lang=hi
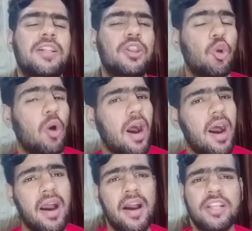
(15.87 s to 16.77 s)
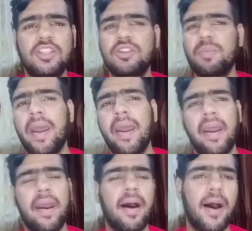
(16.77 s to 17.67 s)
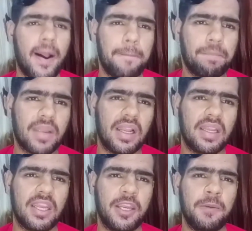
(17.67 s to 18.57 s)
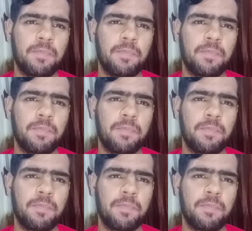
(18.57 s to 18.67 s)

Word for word: तो आज मैं आपके लिए